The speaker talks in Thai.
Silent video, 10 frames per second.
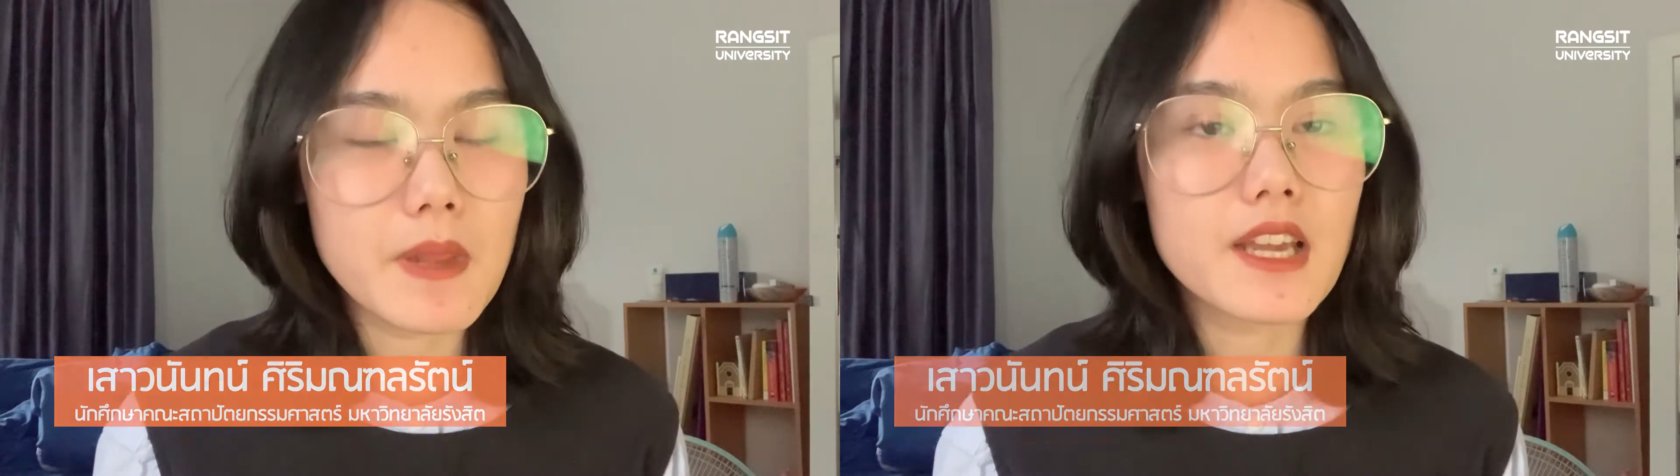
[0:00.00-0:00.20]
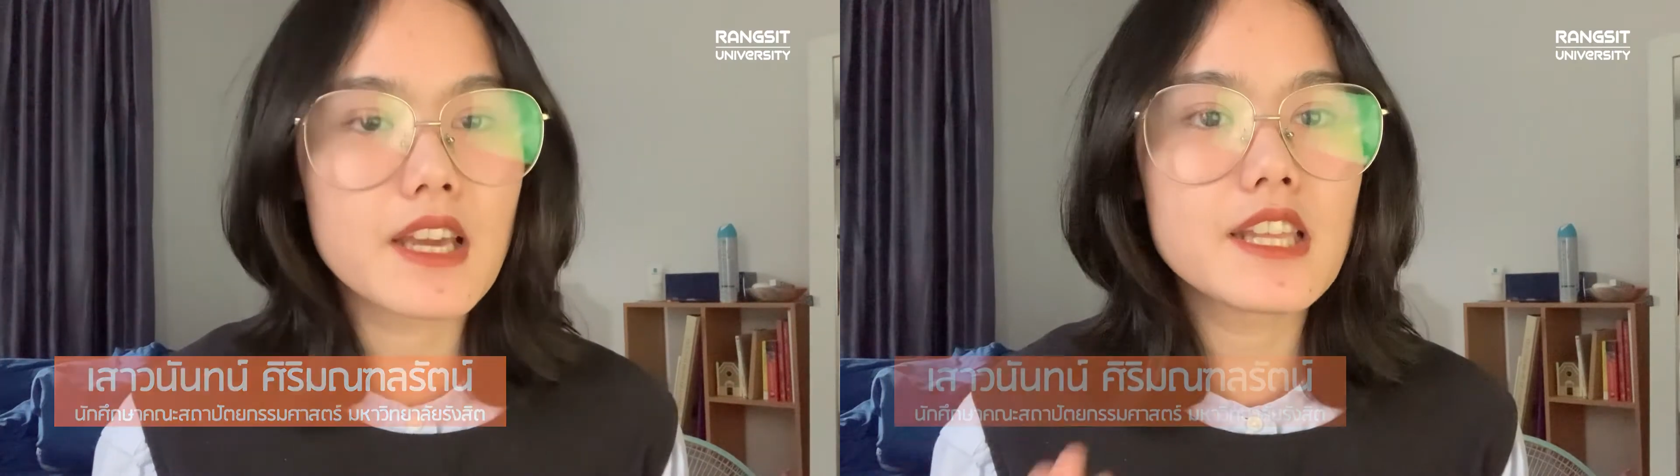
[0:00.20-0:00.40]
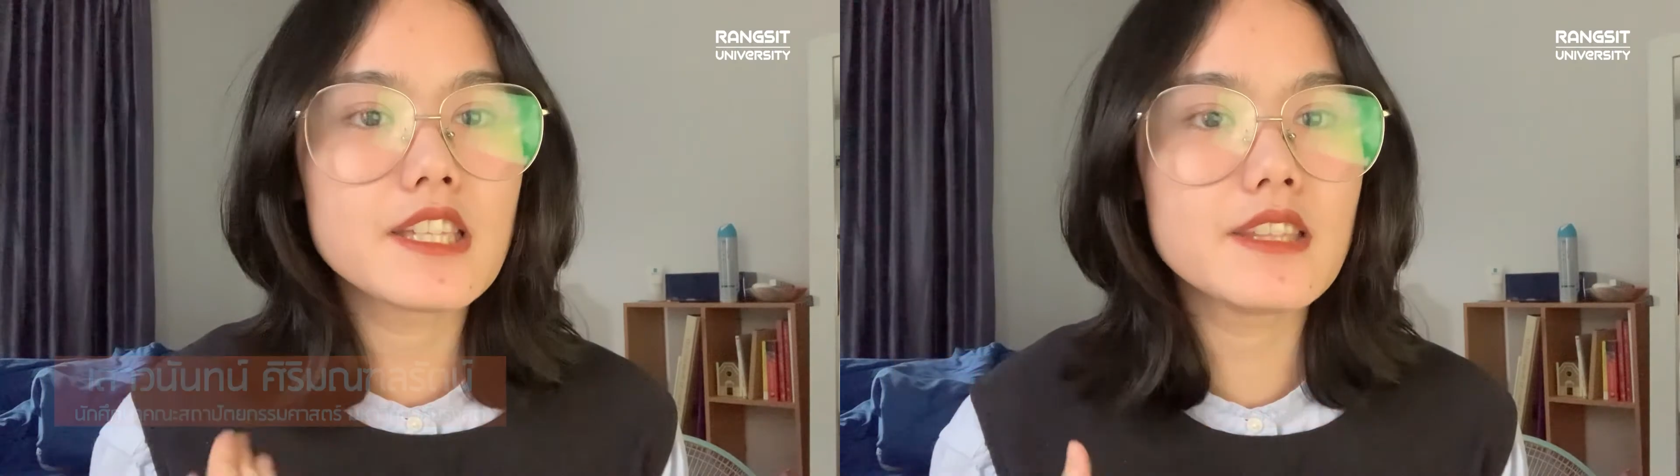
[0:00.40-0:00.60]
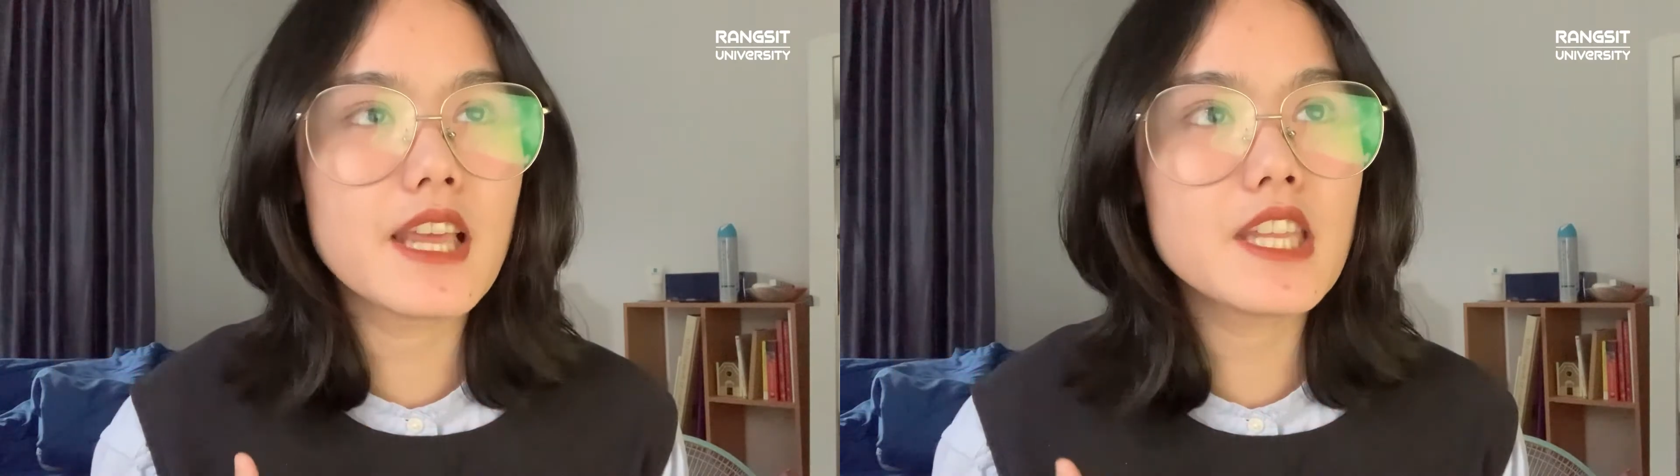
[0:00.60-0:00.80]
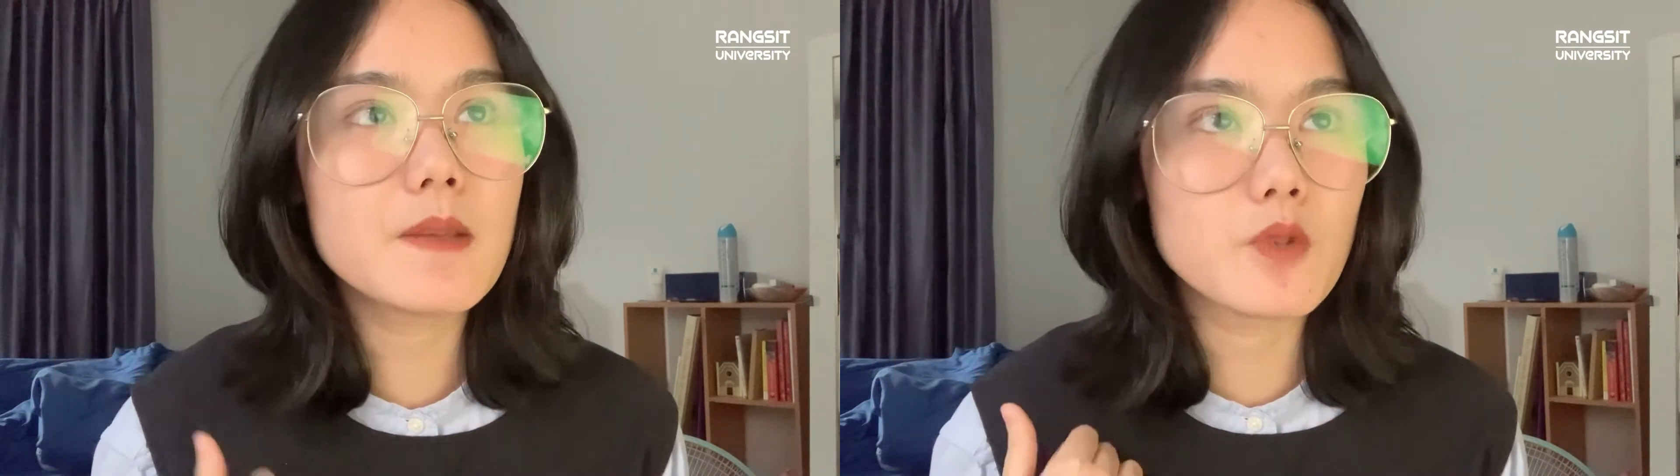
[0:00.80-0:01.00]
แพ็กก็
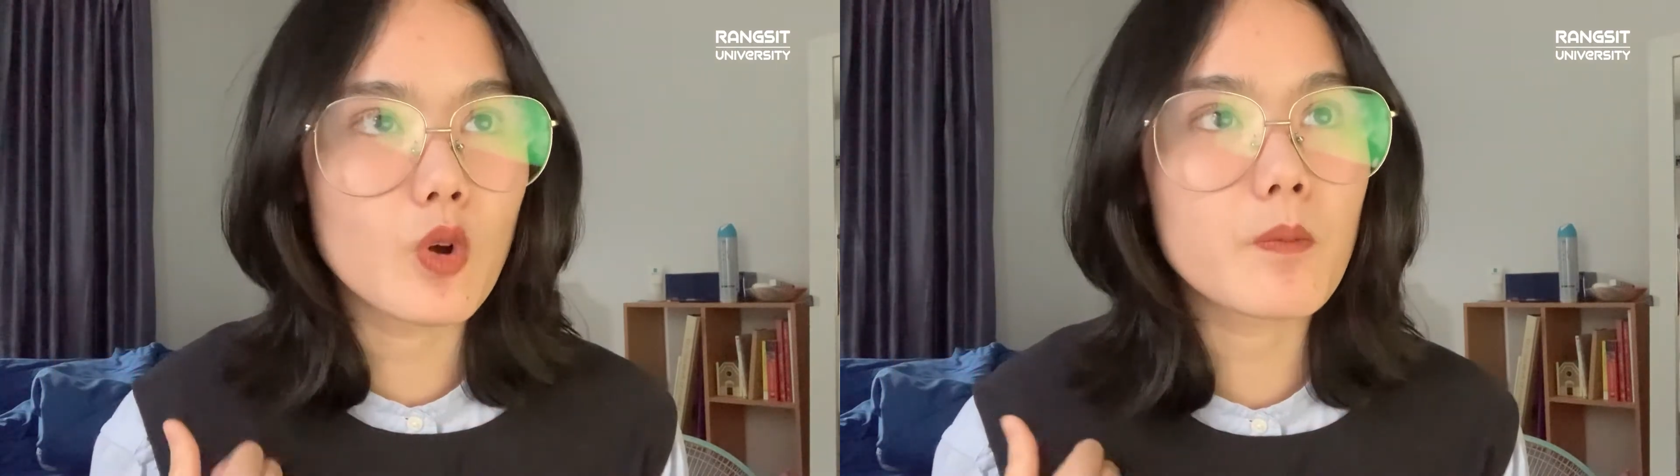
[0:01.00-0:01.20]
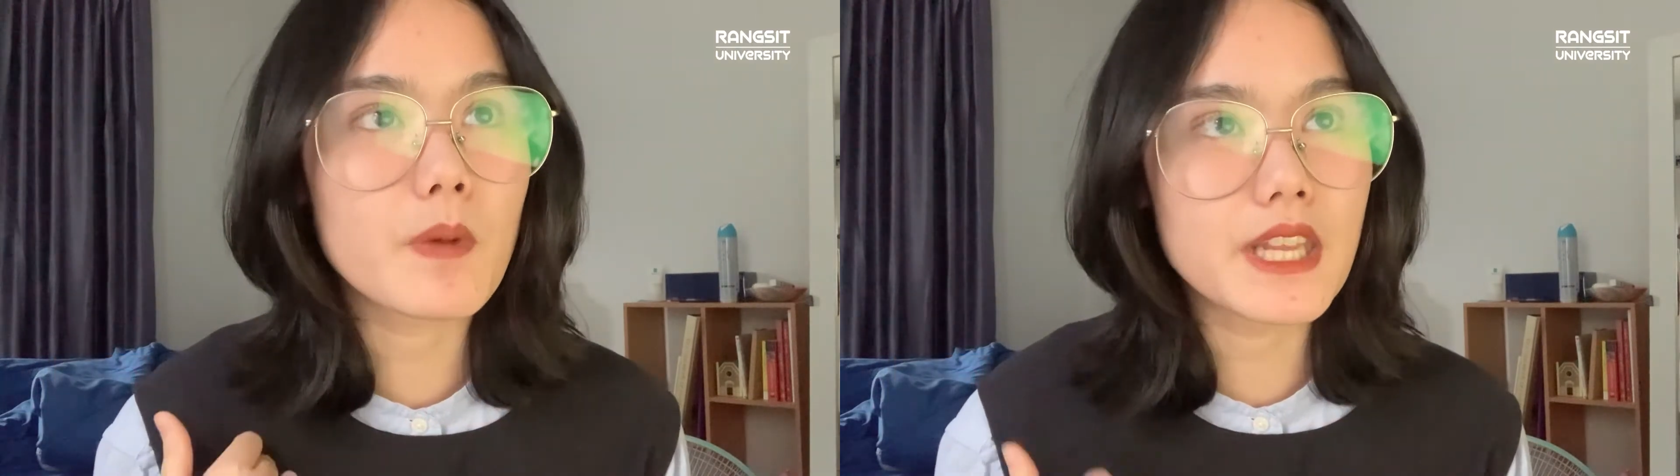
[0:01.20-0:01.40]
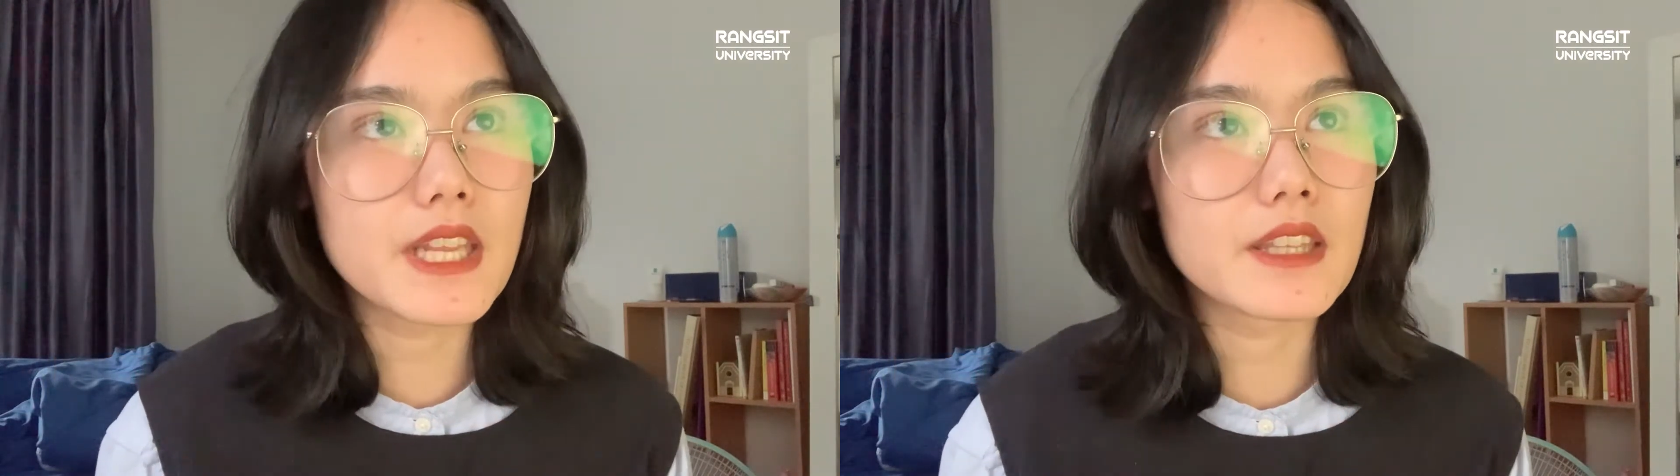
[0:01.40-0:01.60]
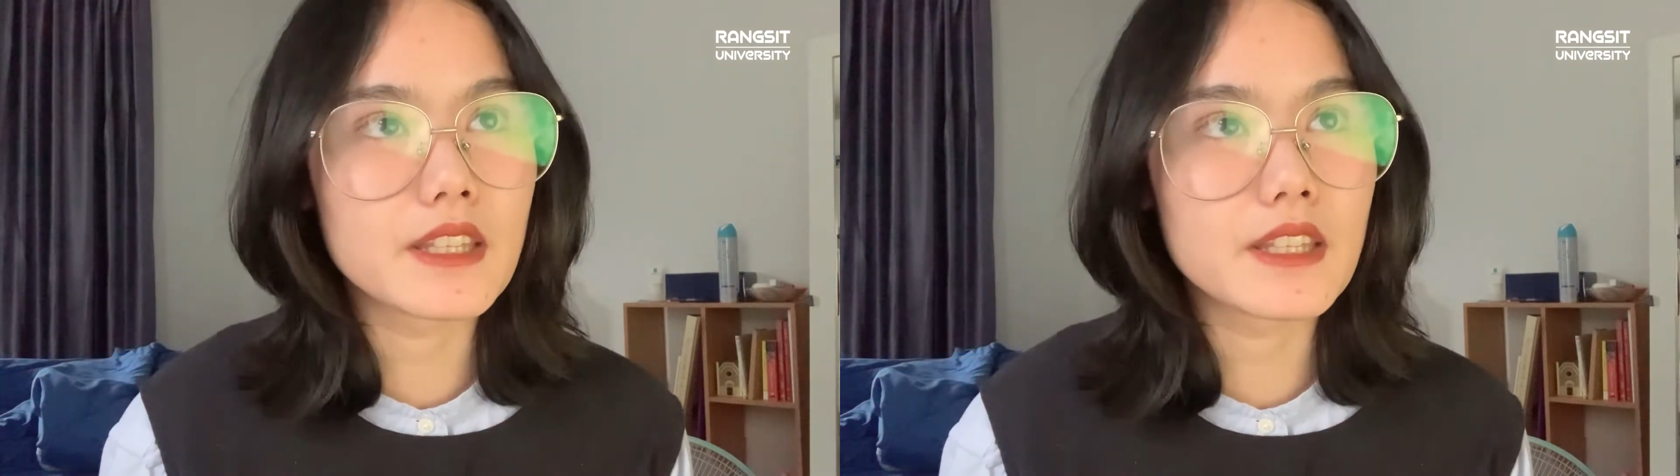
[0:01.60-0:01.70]
ได้หยิบยกประเด็น